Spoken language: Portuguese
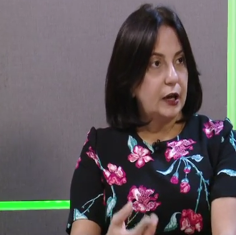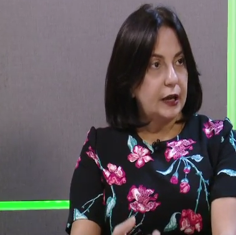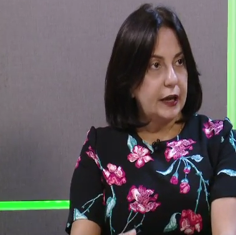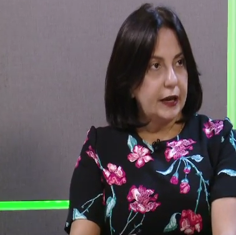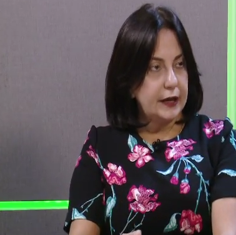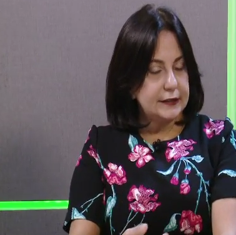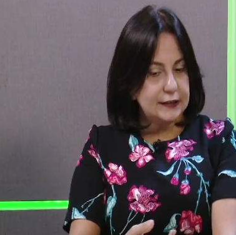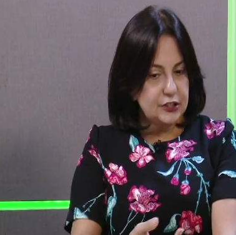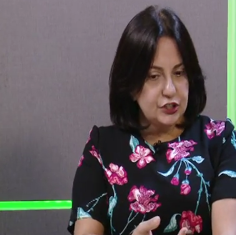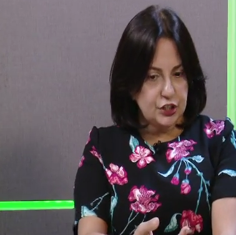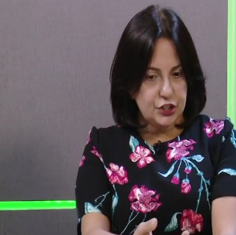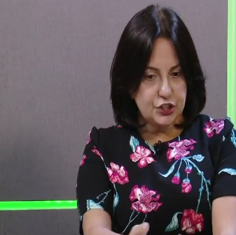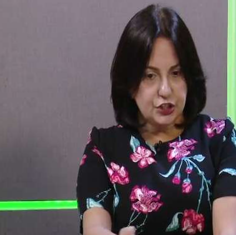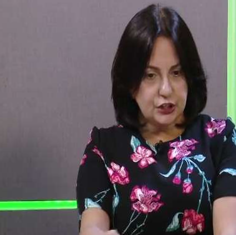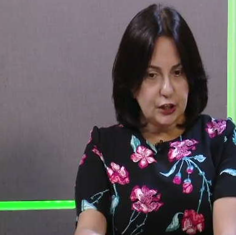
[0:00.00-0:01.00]
essa
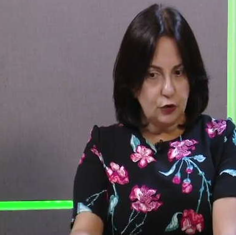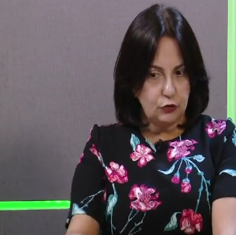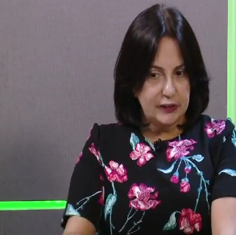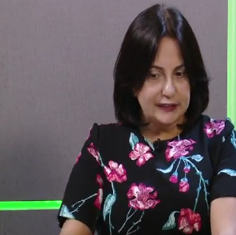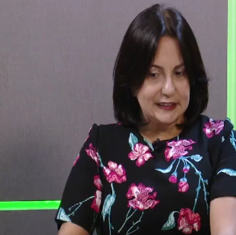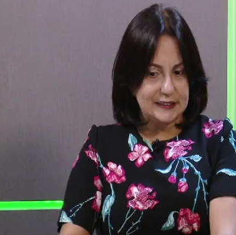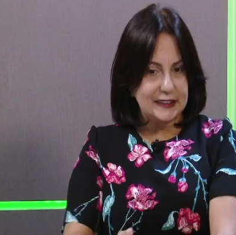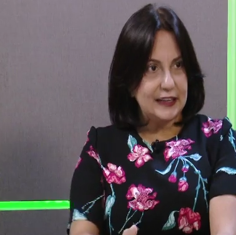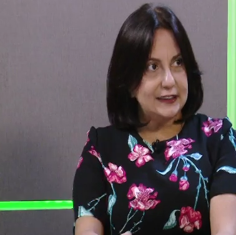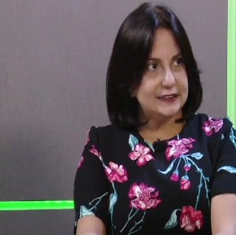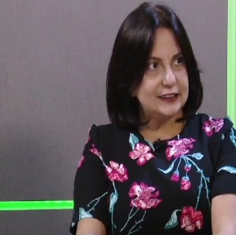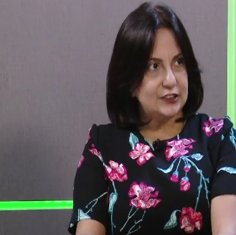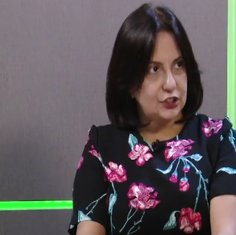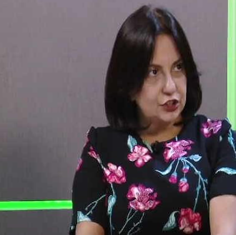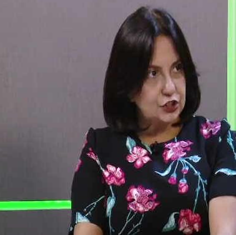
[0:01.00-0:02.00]
gestão, necessidade
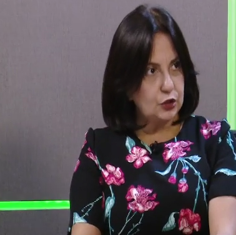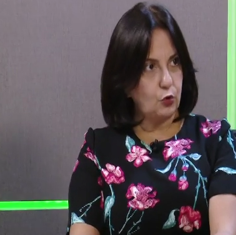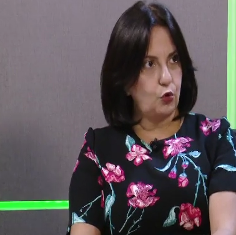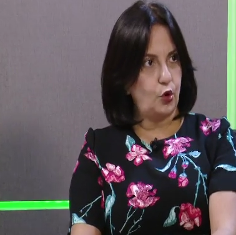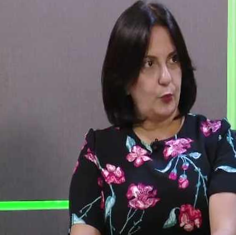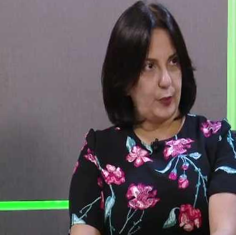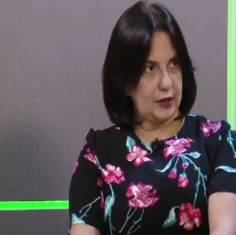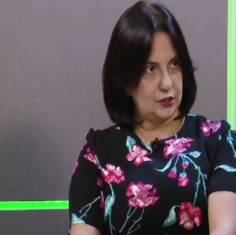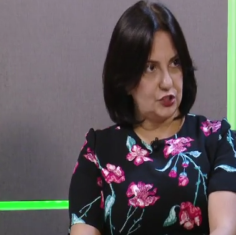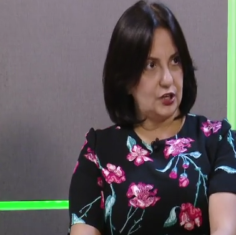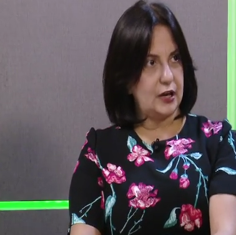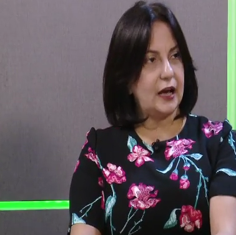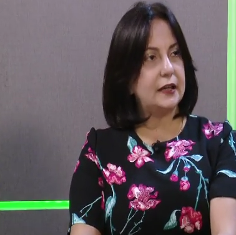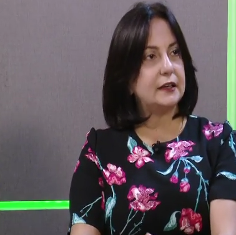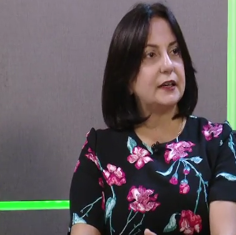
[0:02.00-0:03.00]
dessa gestão
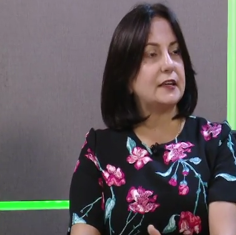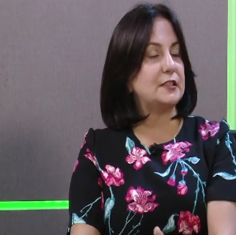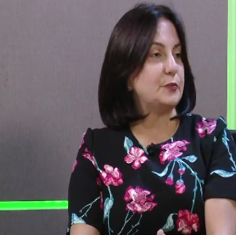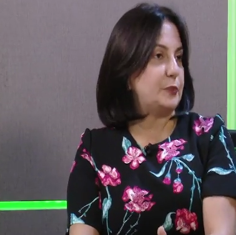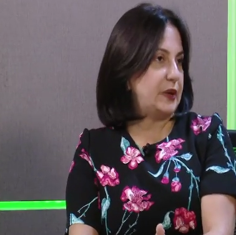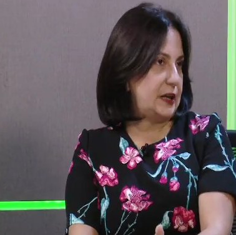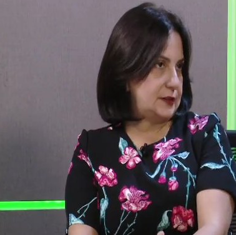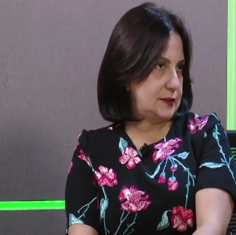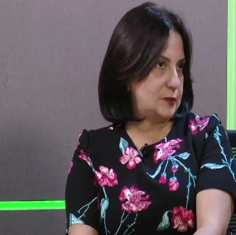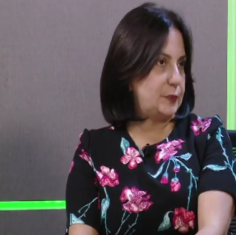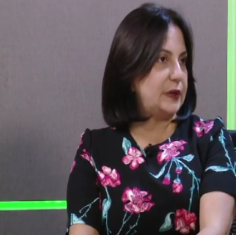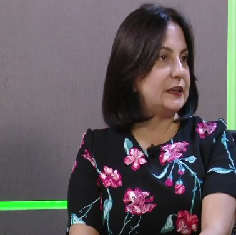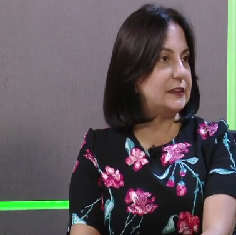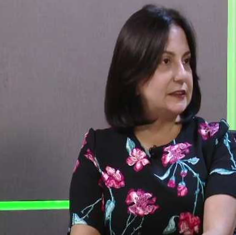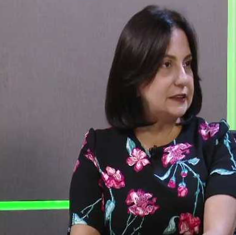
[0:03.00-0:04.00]
compartilhada que as empresas
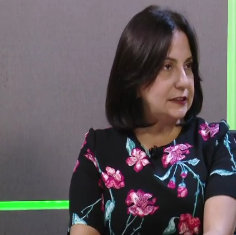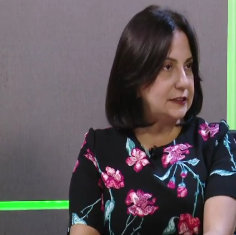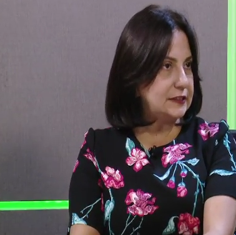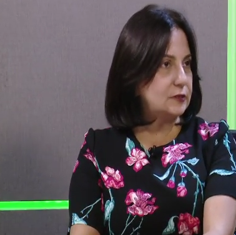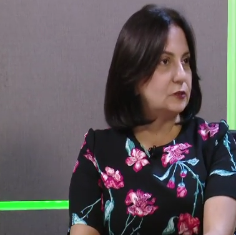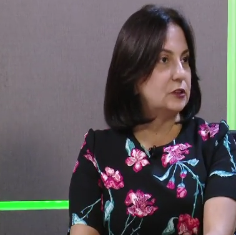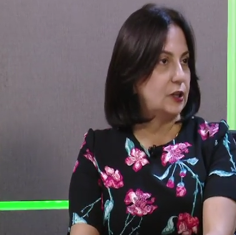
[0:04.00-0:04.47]
precisam